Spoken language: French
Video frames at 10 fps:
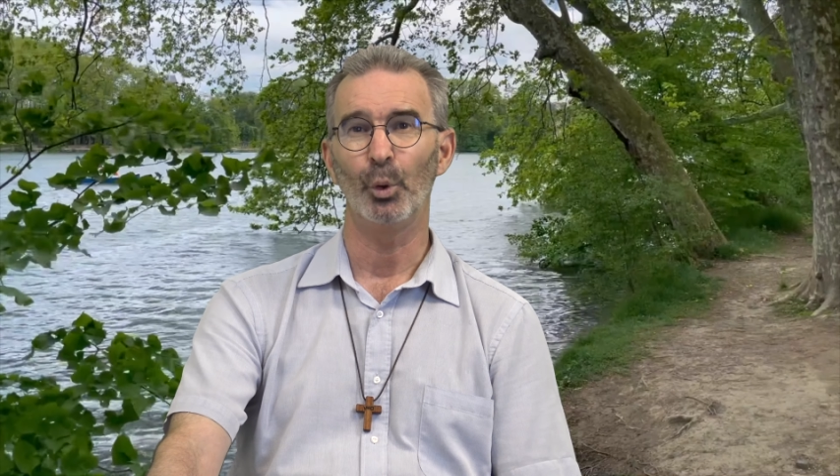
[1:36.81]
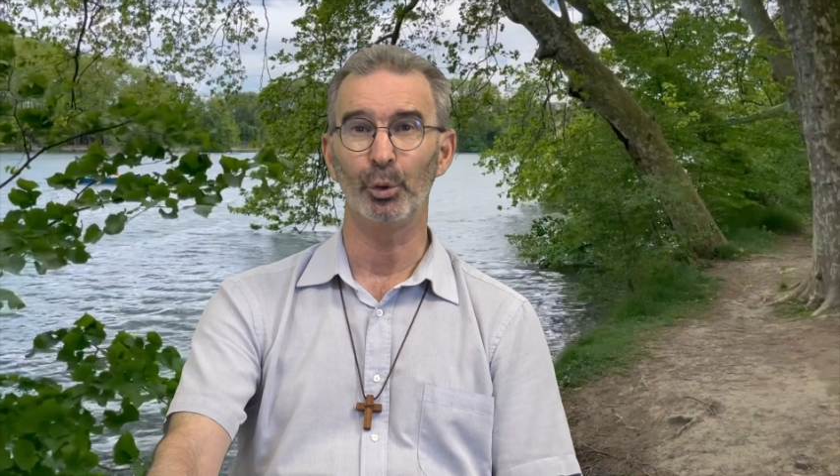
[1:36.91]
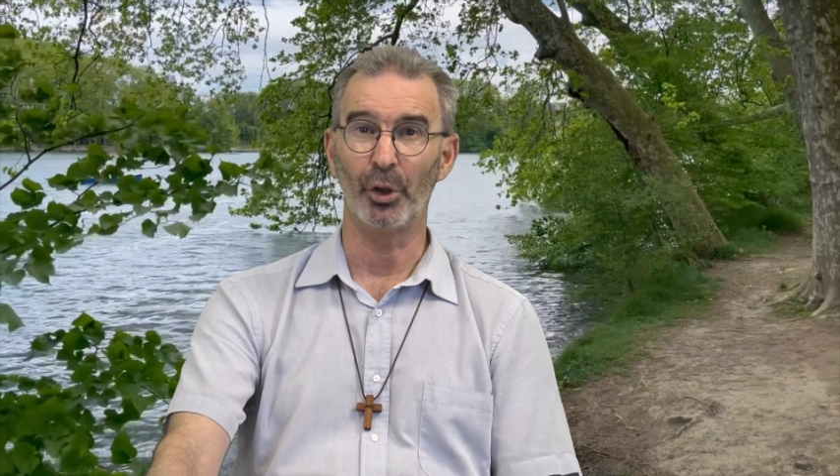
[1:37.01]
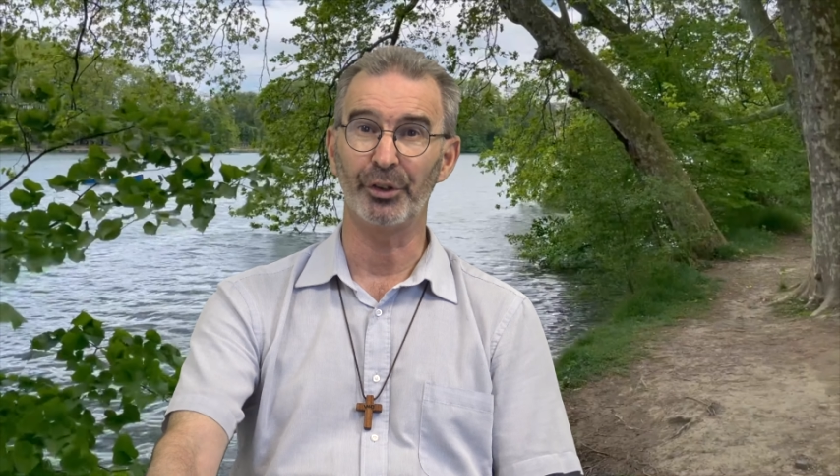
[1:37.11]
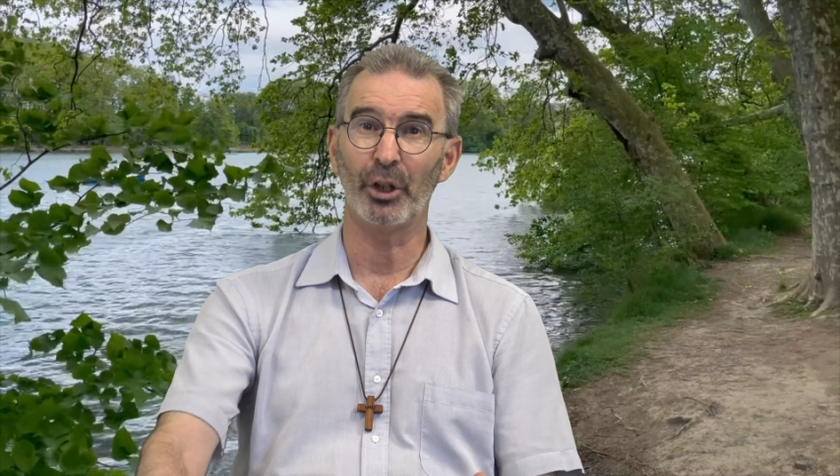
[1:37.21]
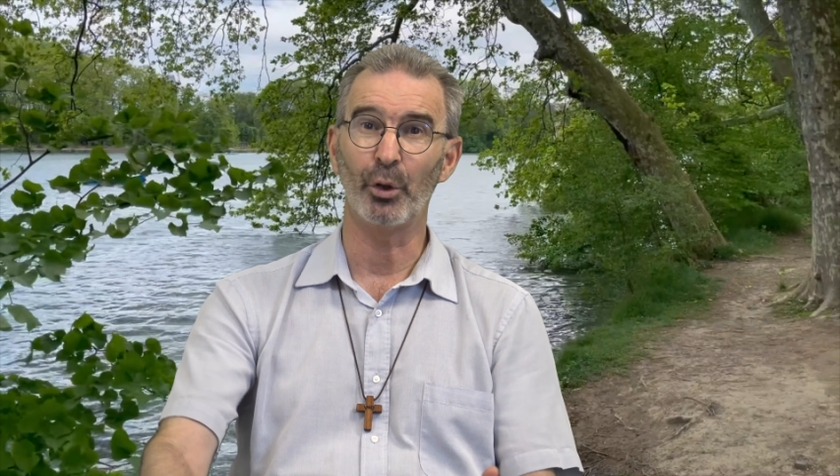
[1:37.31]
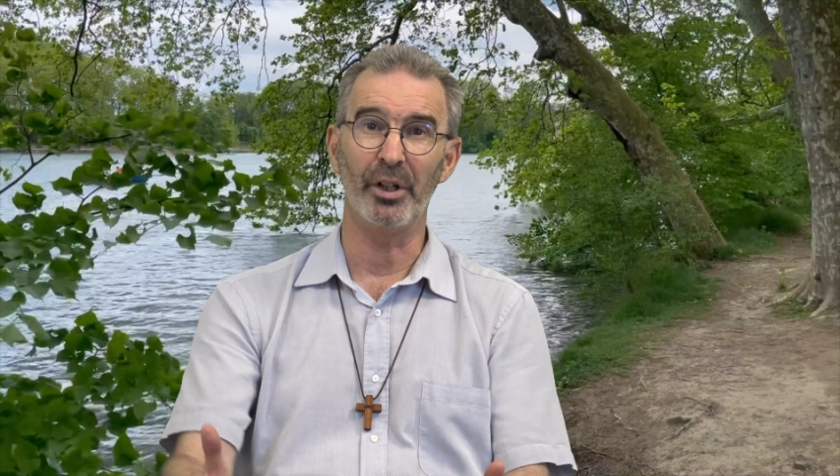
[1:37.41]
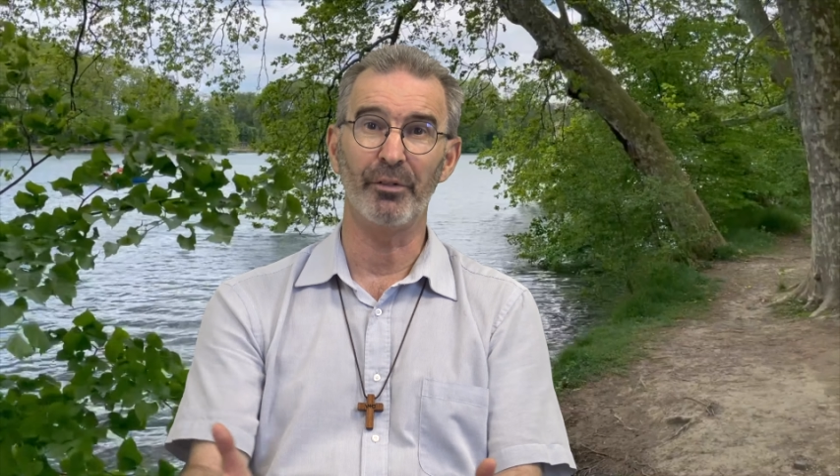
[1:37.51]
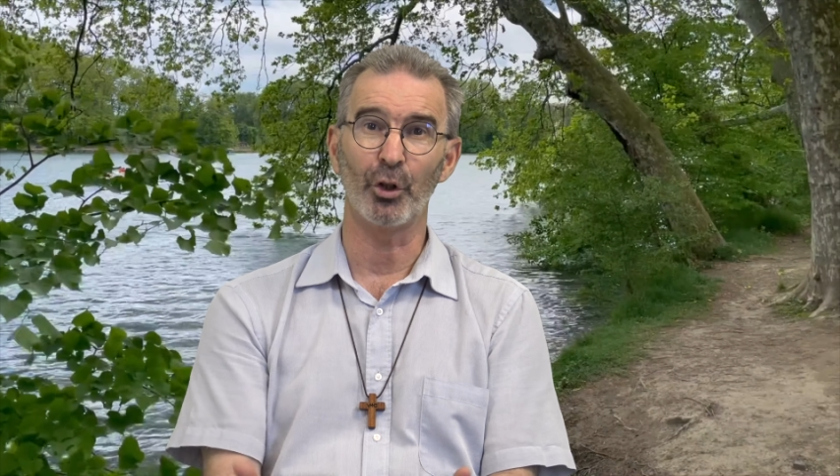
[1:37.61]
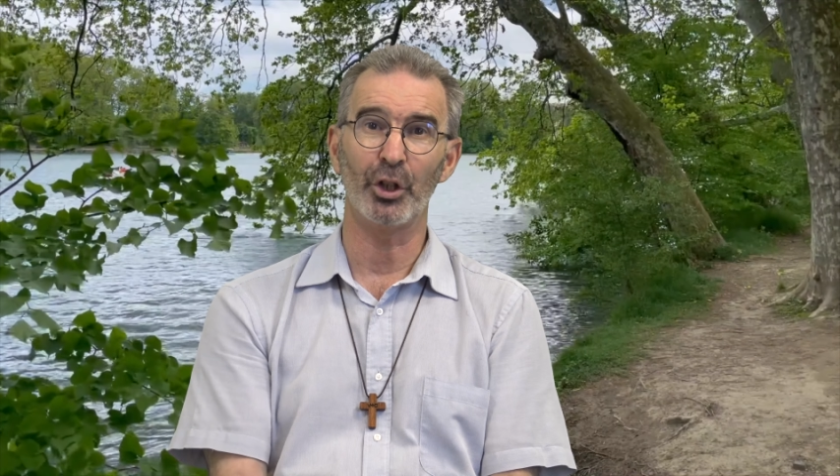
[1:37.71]
Autant dire que
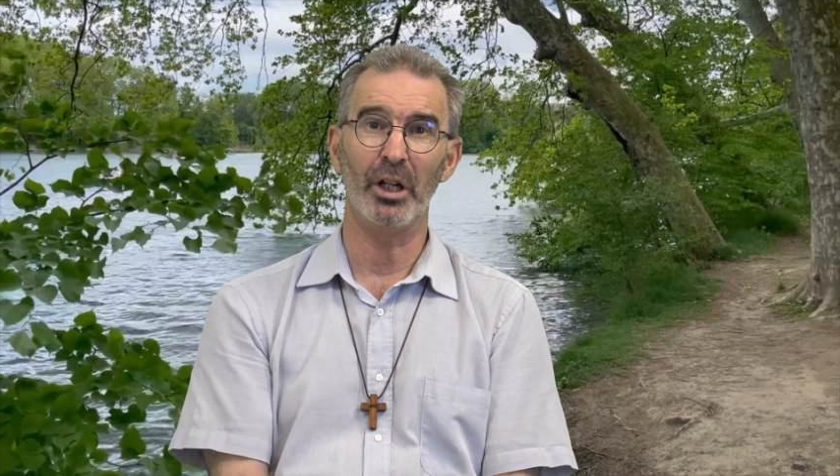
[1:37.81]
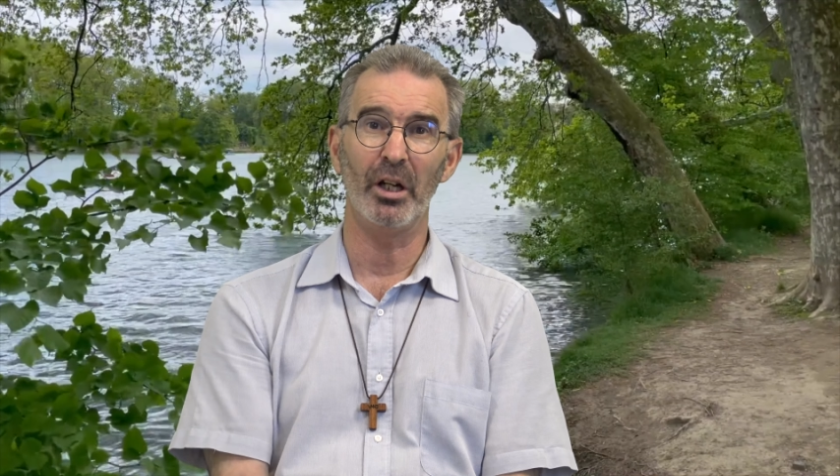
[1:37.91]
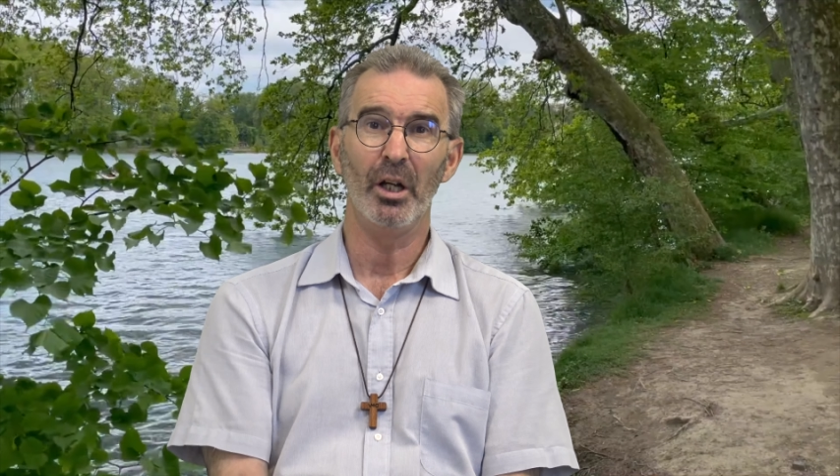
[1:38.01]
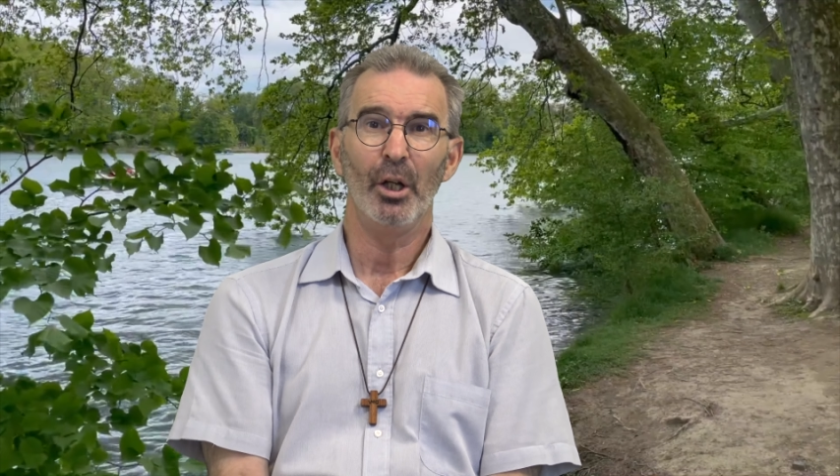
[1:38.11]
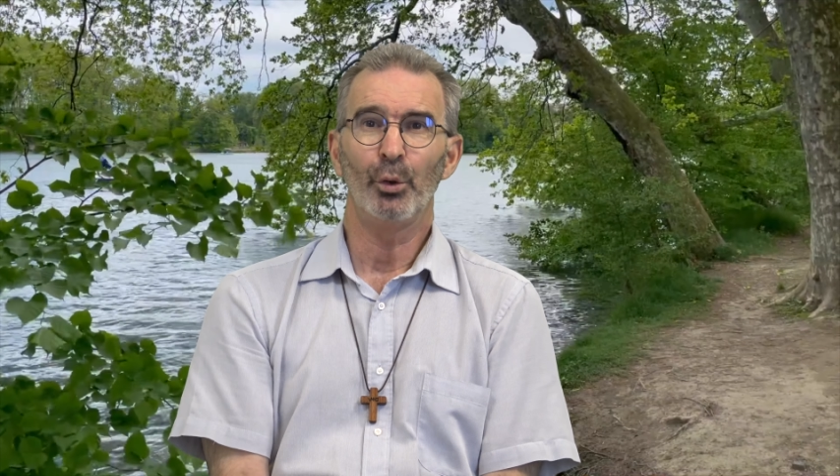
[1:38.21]
l'Évangile